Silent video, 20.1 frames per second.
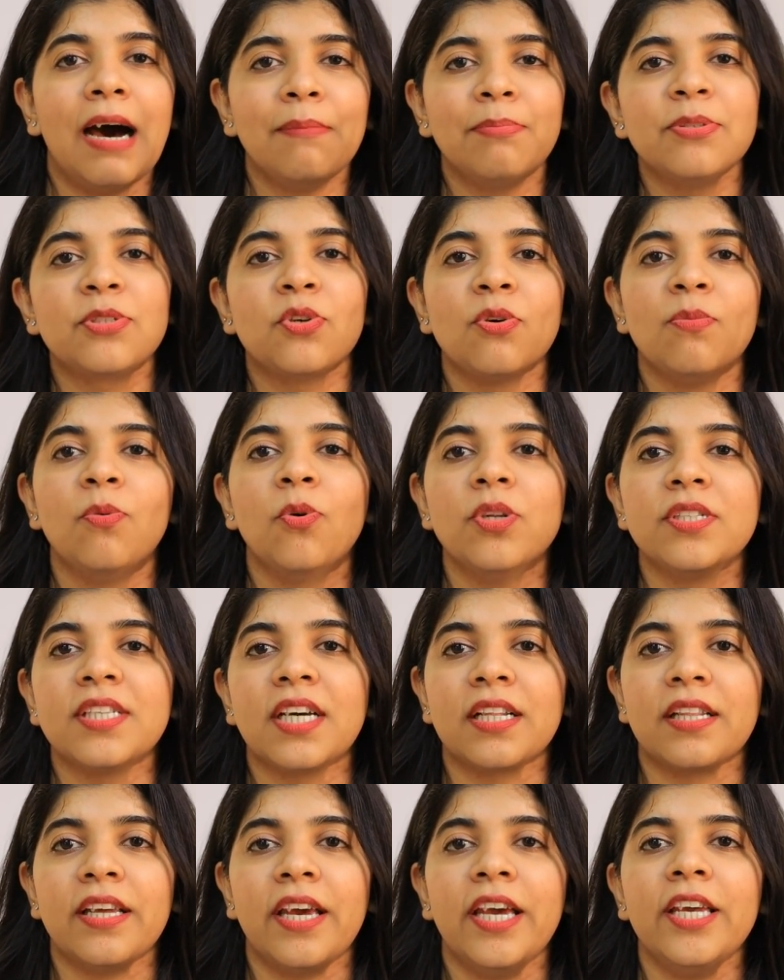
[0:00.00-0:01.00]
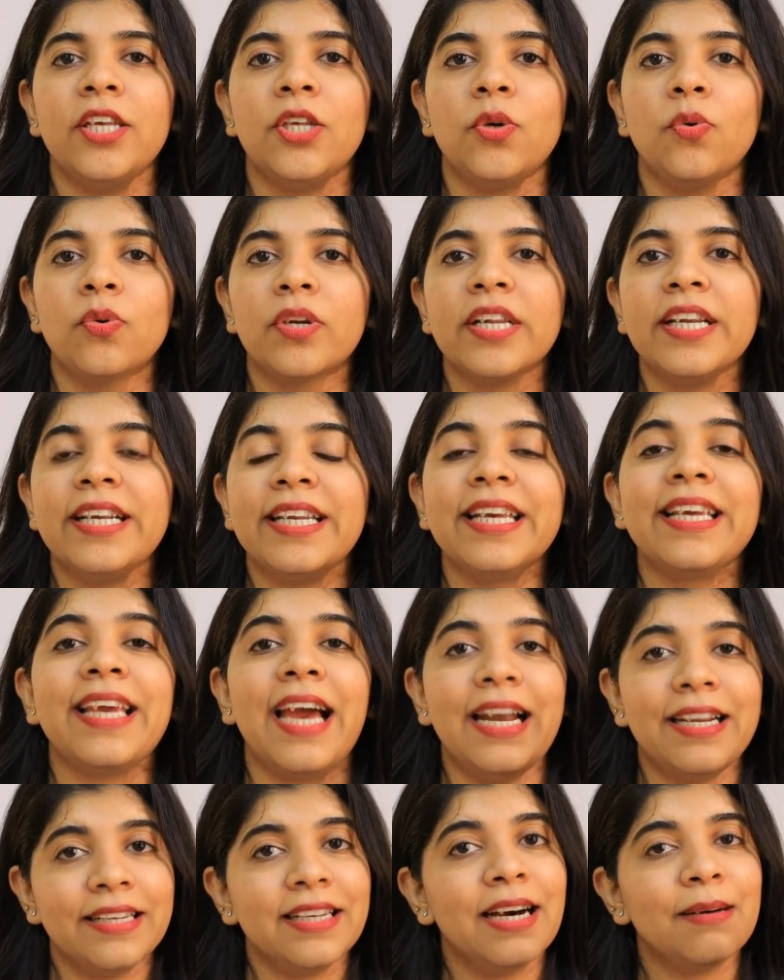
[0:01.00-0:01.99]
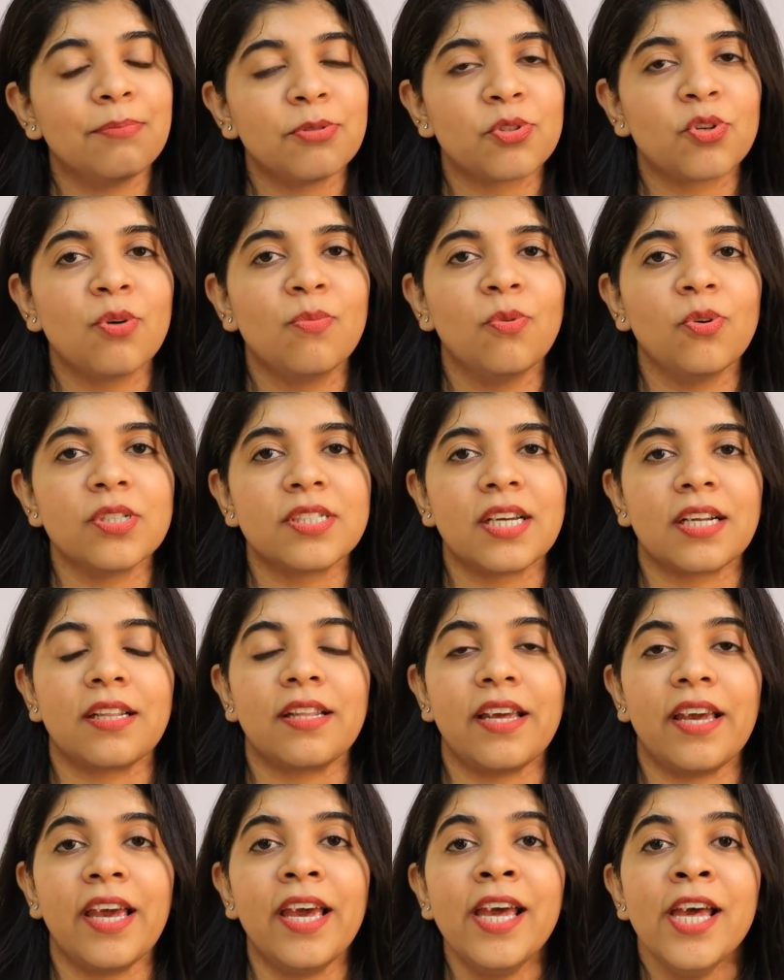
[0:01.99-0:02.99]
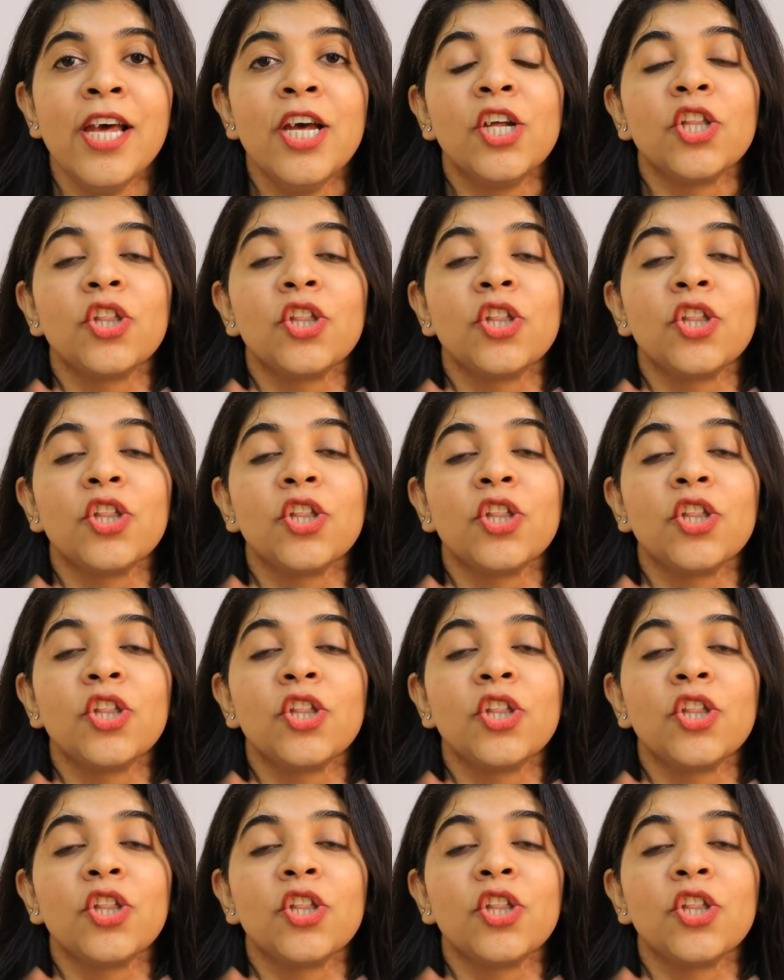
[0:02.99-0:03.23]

आप इसको बोल सकते हैं यूटिलिटी कैडी आप इसको बोल सकते हैं